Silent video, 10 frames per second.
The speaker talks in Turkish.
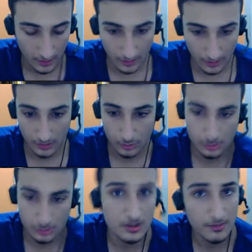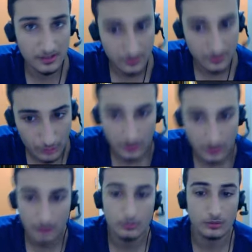E, uzun zamandır video
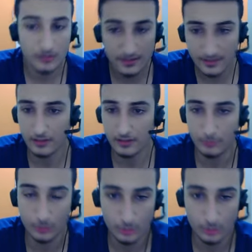gelmiyordu. Neden gelmiyordu?